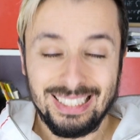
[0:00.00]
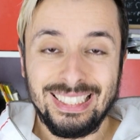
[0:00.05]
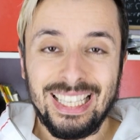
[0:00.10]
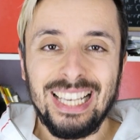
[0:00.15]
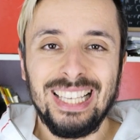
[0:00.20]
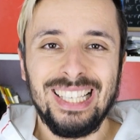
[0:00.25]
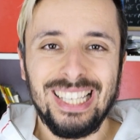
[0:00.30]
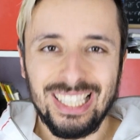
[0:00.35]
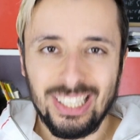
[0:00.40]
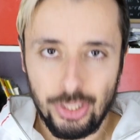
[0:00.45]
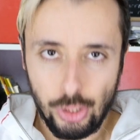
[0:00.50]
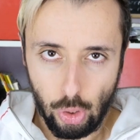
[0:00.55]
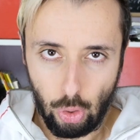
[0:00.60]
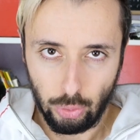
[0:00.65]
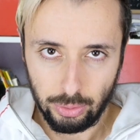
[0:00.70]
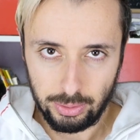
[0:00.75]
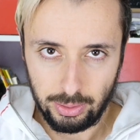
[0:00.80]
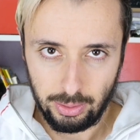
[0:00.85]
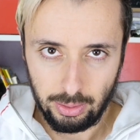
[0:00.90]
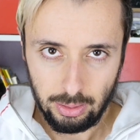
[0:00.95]
degli
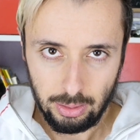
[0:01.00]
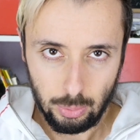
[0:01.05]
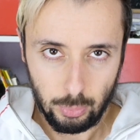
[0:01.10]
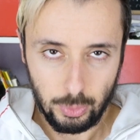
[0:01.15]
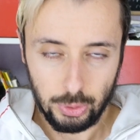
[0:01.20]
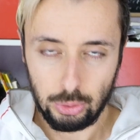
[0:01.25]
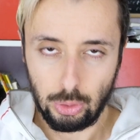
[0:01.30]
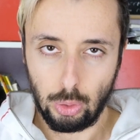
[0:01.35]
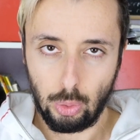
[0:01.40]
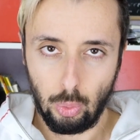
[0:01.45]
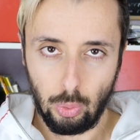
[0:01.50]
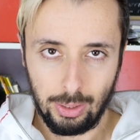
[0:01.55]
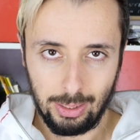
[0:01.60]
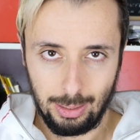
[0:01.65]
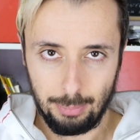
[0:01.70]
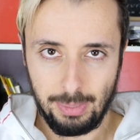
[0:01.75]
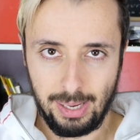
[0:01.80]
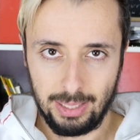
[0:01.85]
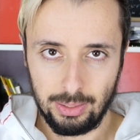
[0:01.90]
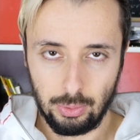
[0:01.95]
idioti, questo è
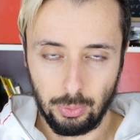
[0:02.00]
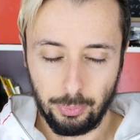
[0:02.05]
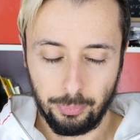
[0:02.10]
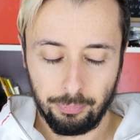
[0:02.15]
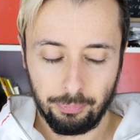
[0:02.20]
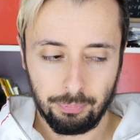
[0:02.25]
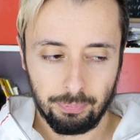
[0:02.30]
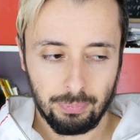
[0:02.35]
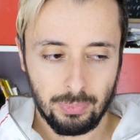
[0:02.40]
conclamato